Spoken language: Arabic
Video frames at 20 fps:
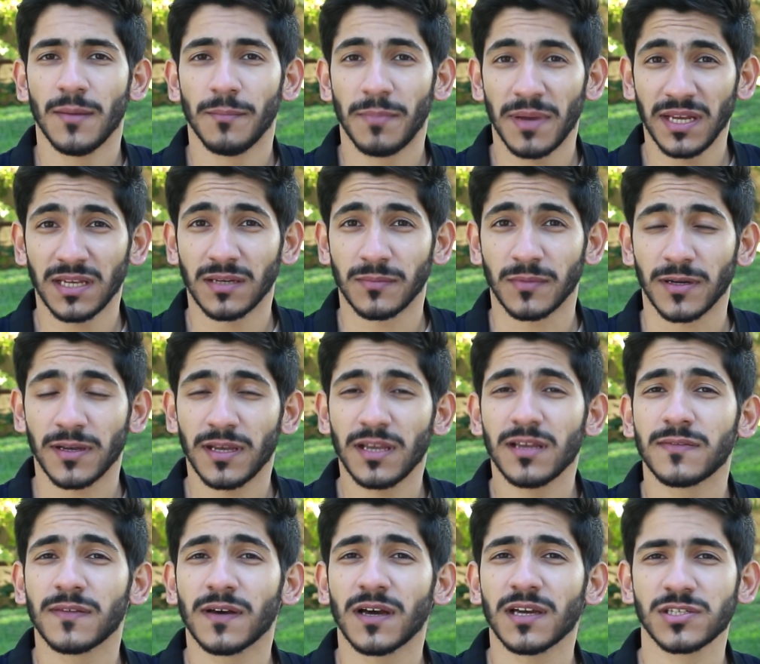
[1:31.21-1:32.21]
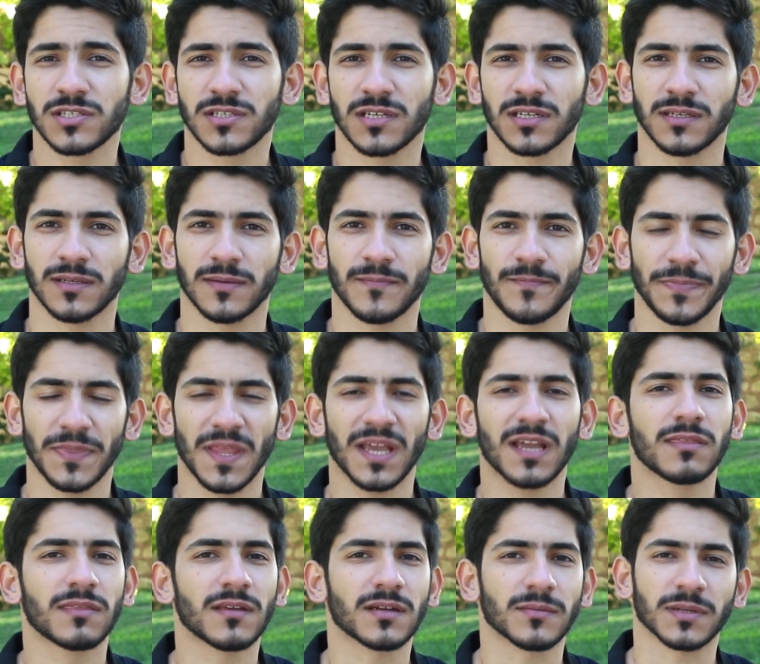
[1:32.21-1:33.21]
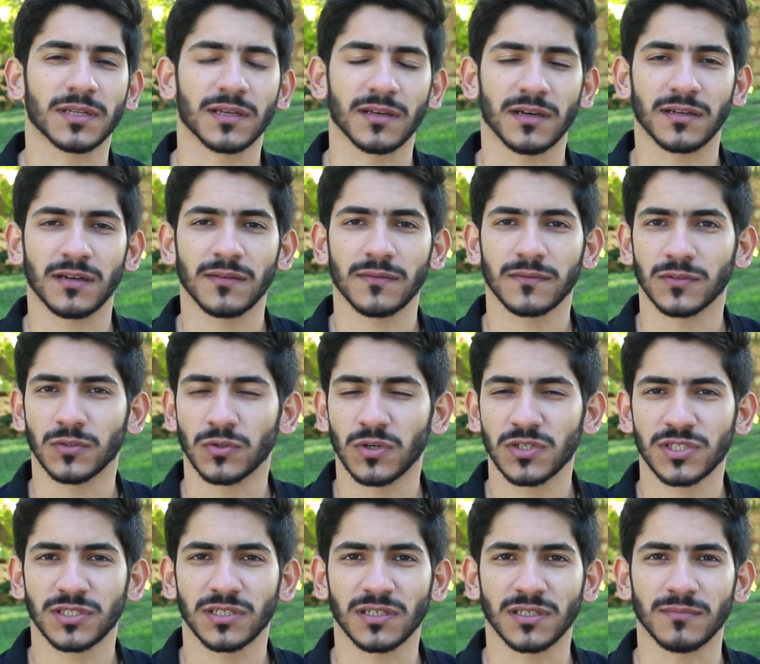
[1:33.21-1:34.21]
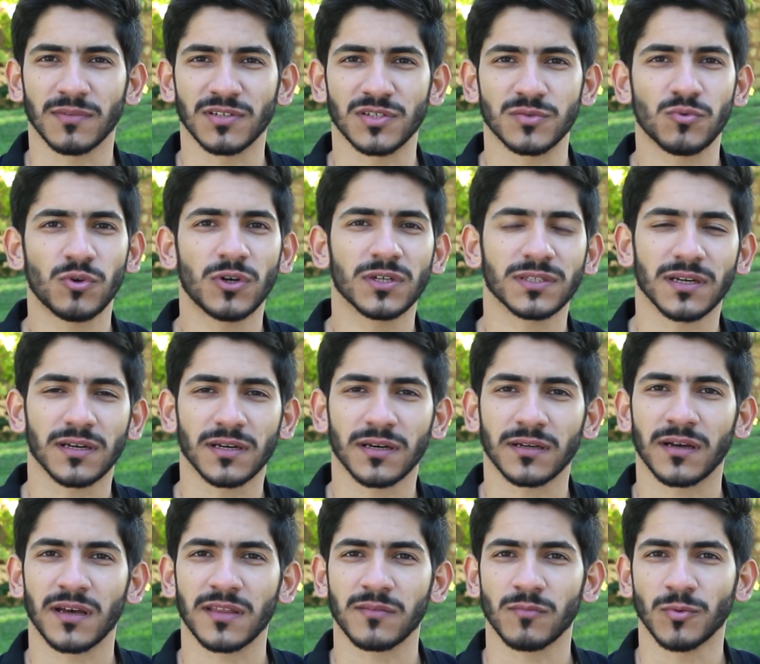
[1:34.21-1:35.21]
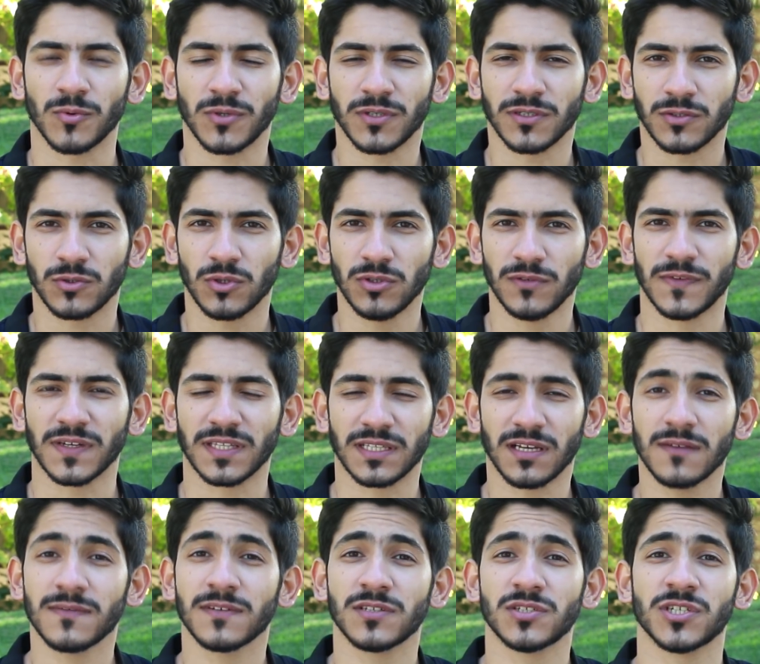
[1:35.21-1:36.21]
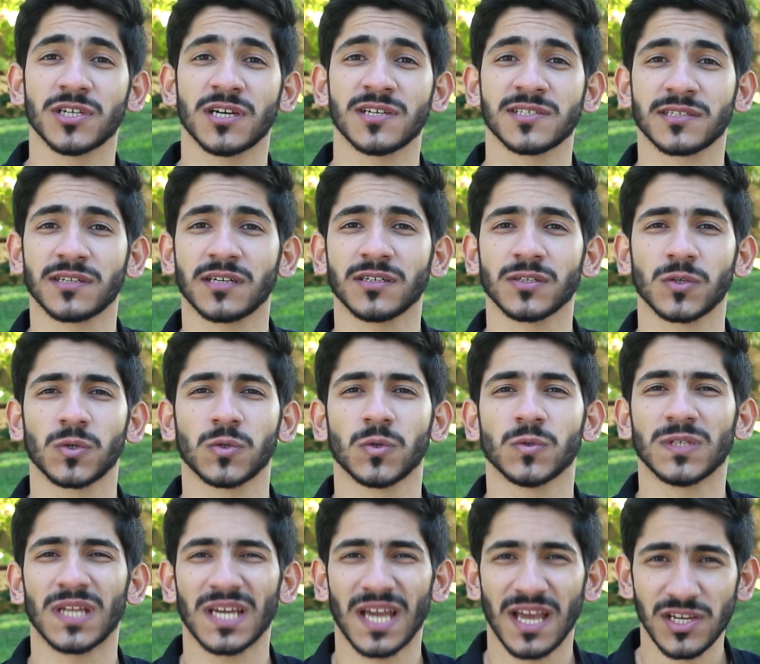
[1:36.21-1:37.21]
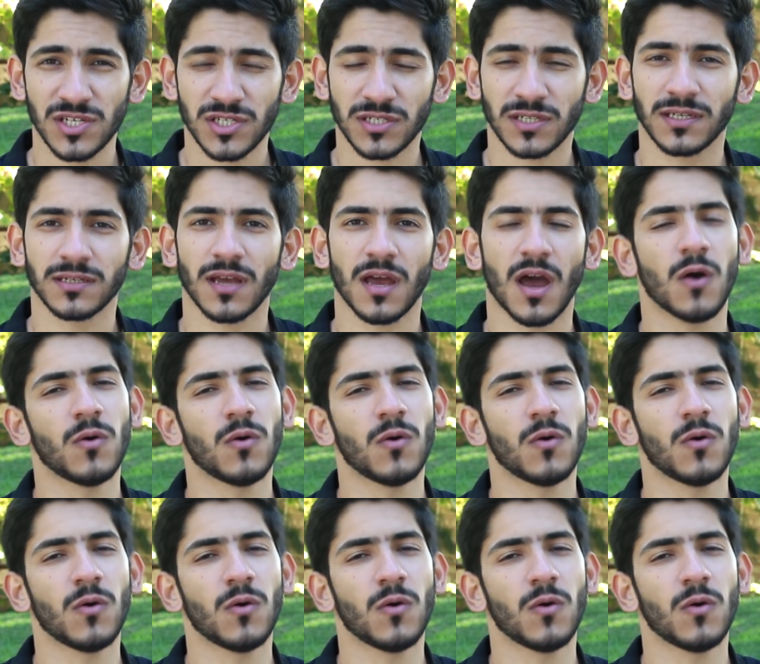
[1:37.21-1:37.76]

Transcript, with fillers: بينما إذا أشتري أكثر من غرض أنه أشتري مجموعة أغراض ممكن كلفة هذا الجهاز راح تكون 10